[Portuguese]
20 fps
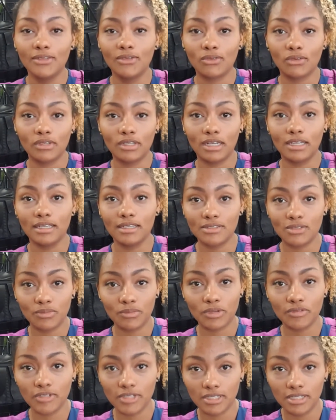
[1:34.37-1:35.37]
Não tô dando atenção
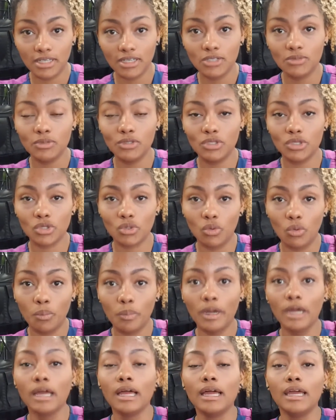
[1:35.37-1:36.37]
pra vocês, me
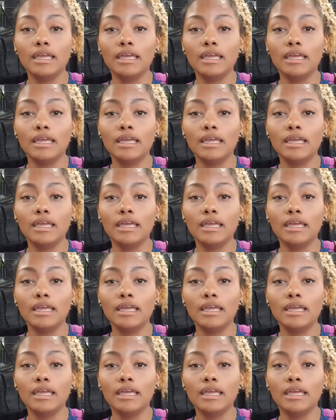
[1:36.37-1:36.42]
desculpa.